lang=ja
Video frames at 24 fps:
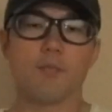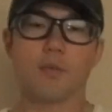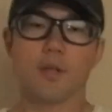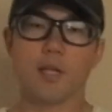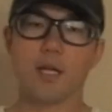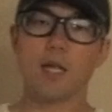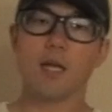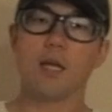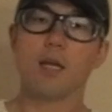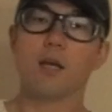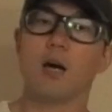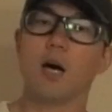
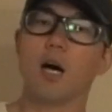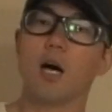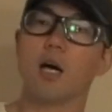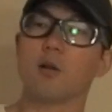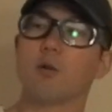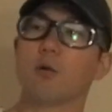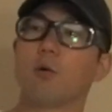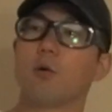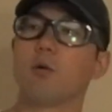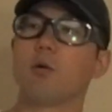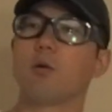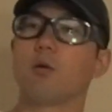でね、あ
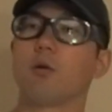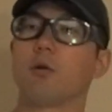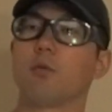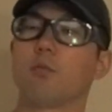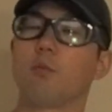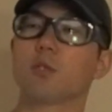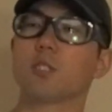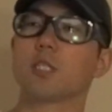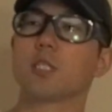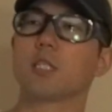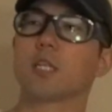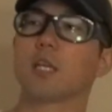の
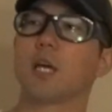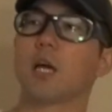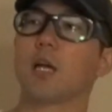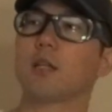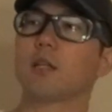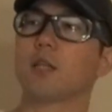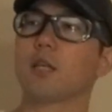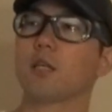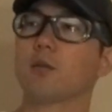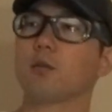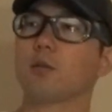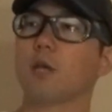もし買っ
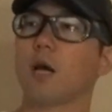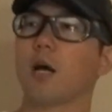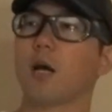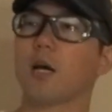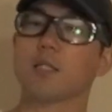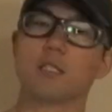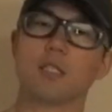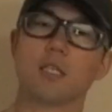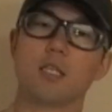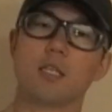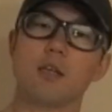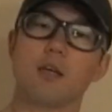た
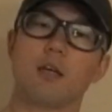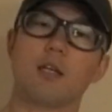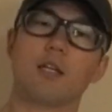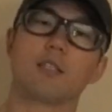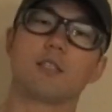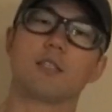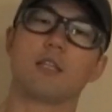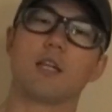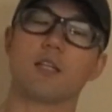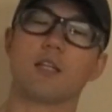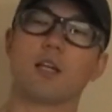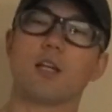暁にはで
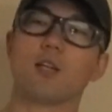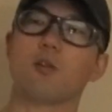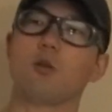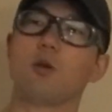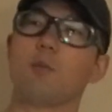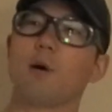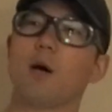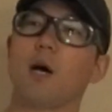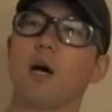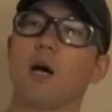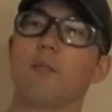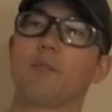すね、例
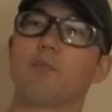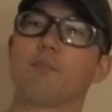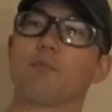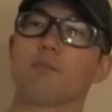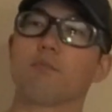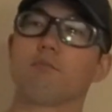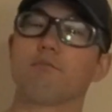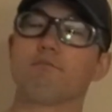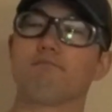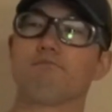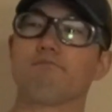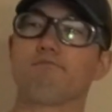えば、
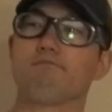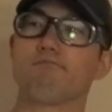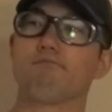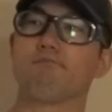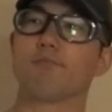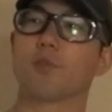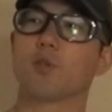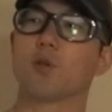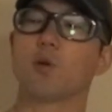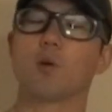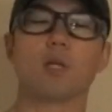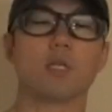う
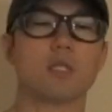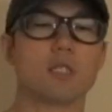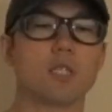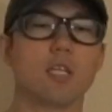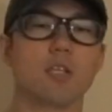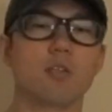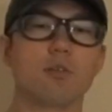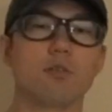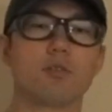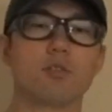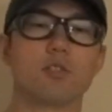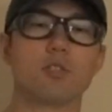ん、そうです
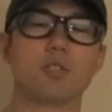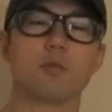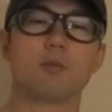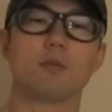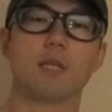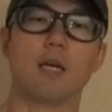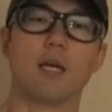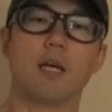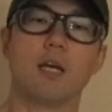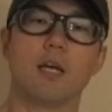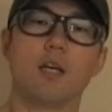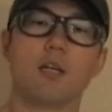ね、YouTube
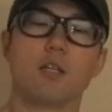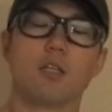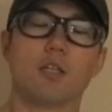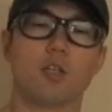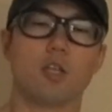で、